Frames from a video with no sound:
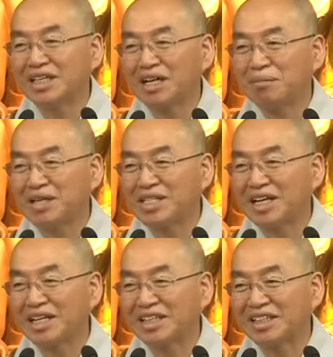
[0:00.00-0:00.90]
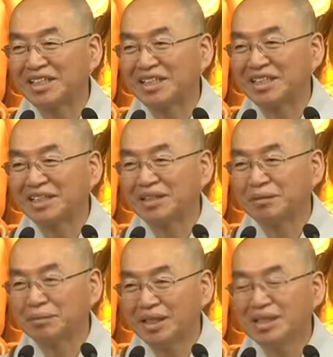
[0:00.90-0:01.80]
그럴까 말세라 안 그럴까?
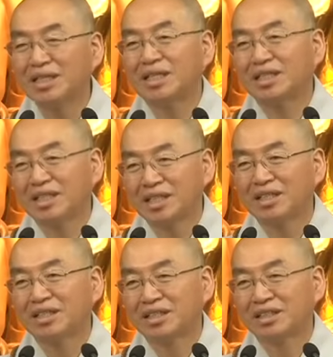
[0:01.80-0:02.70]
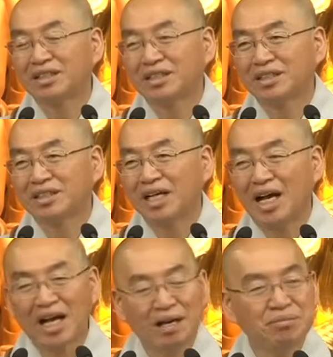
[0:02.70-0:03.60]
말세라 그래요.
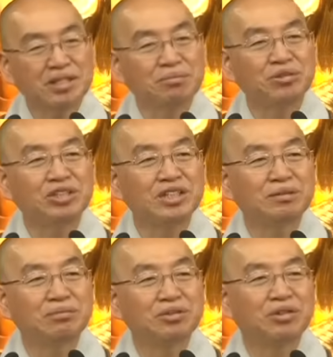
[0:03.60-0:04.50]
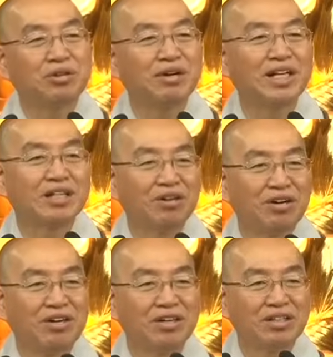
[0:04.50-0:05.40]
아무리 물질이
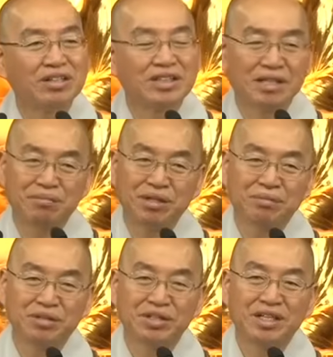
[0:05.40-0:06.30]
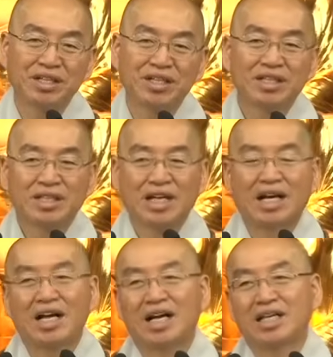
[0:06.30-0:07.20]
풍요로워도 그 사람들이 볼 때는
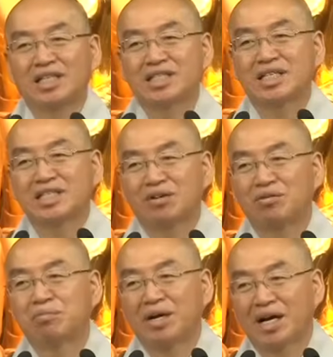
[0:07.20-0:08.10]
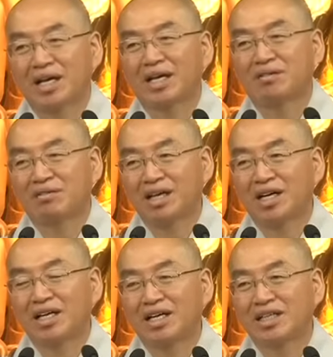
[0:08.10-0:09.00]
아, 이 세상 곧 망하겠구나.
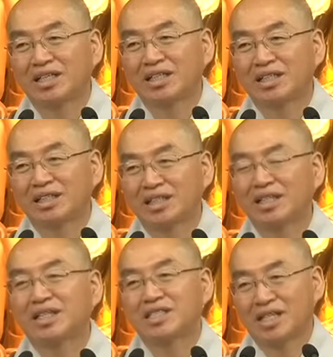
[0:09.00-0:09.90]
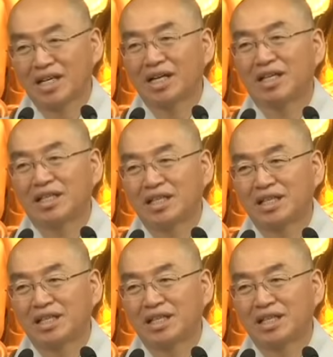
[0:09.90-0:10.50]
이렇게 생각한다.